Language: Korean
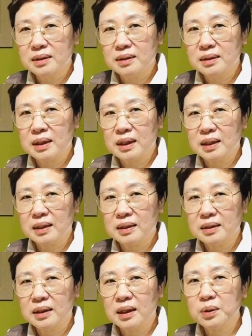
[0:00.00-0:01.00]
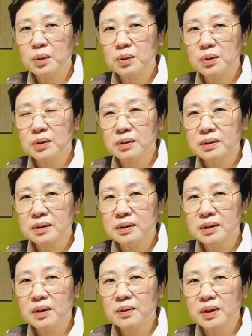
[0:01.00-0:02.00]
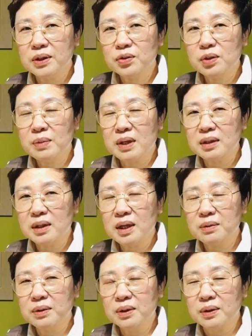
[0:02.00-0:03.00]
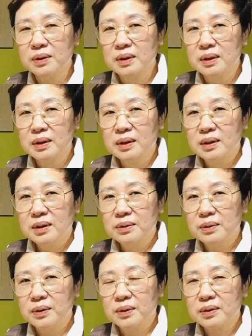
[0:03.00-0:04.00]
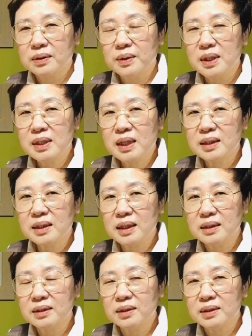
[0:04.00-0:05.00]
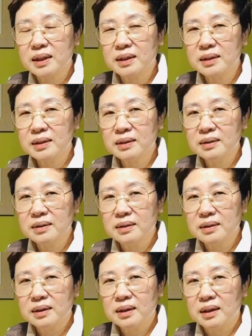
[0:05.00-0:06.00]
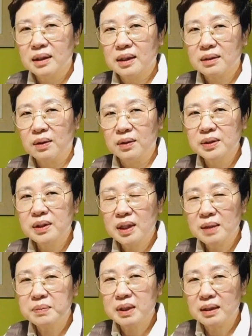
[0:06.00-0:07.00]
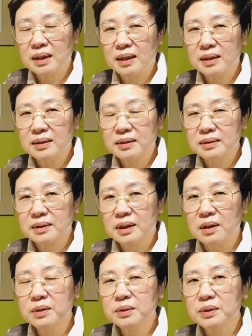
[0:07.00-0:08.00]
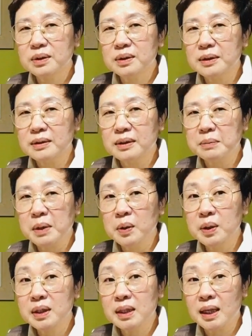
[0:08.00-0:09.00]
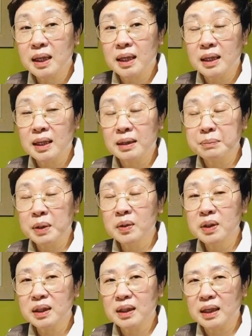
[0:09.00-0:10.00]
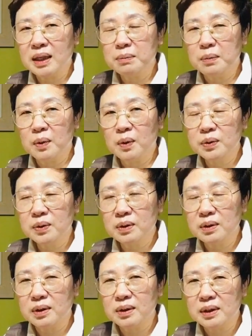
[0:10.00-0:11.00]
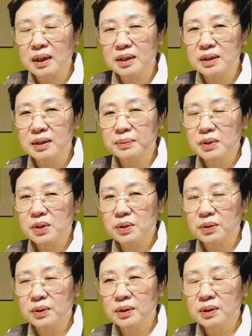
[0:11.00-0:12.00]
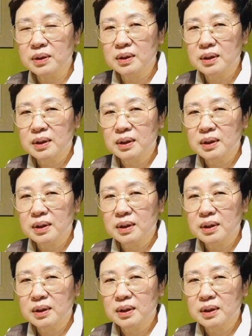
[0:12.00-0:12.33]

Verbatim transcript: 네, 대통령 선거에 출마를 하고 또 그 회장이라는 여자는 어, 건재합니다. 결국은 그 며느리라, 며느리가 모든 것을 다 뒤집어 쓰고